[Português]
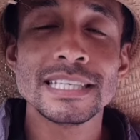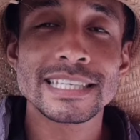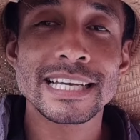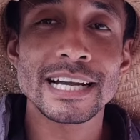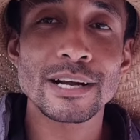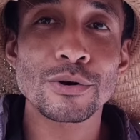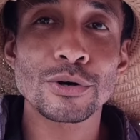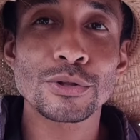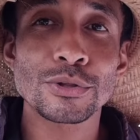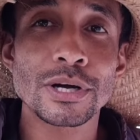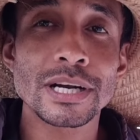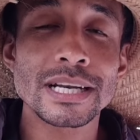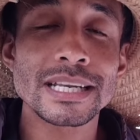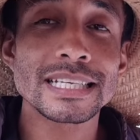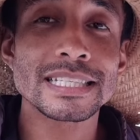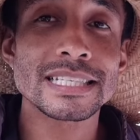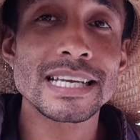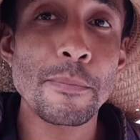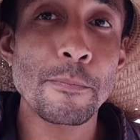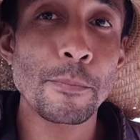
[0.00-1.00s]
que a
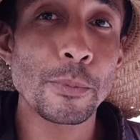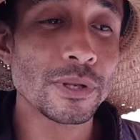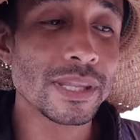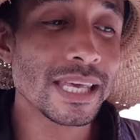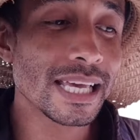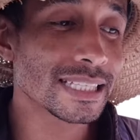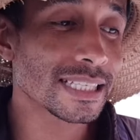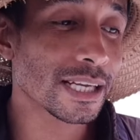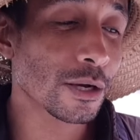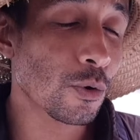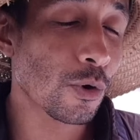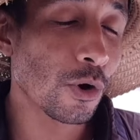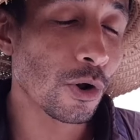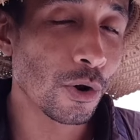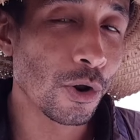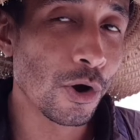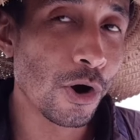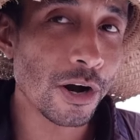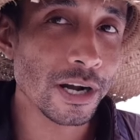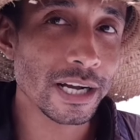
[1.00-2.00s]
codorna japonesa
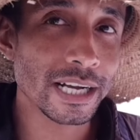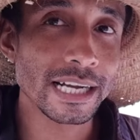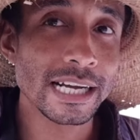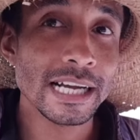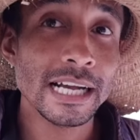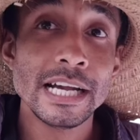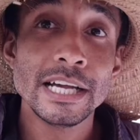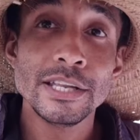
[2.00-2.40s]
coloca.